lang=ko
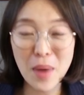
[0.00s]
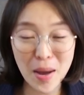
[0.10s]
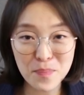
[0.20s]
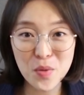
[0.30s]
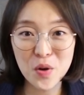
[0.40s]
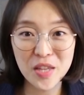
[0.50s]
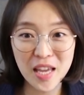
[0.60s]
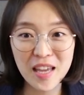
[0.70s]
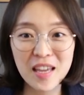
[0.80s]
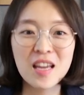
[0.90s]

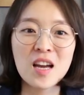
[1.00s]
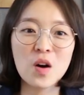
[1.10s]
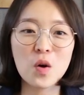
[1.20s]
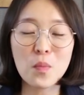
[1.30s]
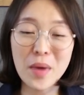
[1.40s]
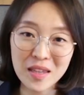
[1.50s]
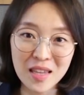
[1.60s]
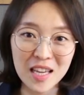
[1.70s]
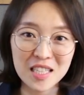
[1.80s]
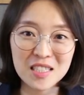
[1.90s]
반면에 어,
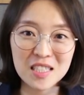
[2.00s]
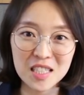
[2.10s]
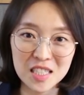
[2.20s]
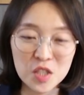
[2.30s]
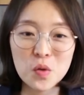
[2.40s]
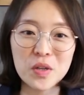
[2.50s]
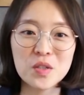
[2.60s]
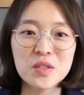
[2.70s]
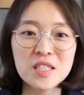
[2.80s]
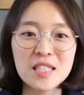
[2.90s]
메타인지
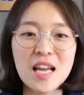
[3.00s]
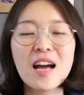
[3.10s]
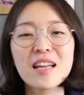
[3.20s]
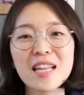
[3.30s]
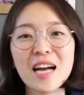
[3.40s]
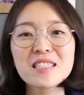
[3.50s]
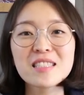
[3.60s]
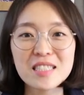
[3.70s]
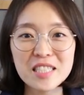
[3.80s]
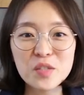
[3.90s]
치료에서는
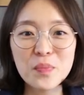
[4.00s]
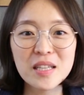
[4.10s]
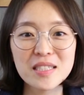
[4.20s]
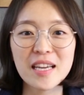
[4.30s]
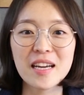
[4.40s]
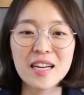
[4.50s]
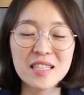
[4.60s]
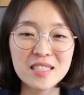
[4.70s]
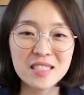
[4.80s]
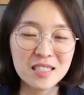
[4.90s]
나는 실패자야
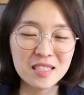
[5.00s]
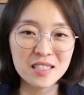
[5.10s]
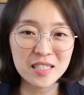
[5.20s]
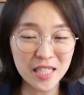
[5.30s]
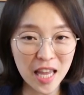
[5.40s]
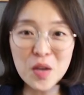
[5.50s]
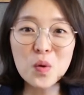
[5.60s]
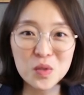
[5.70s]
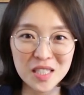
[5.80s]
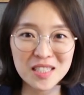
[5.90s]
라는 그
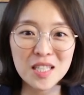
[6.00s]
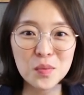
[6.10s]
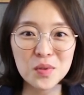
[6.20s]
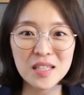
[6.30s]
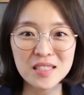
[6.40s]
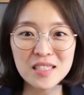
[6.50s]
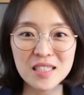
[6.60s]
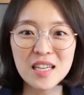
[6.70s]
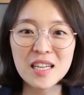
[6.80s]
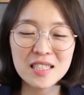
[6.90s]
내용 자체보다는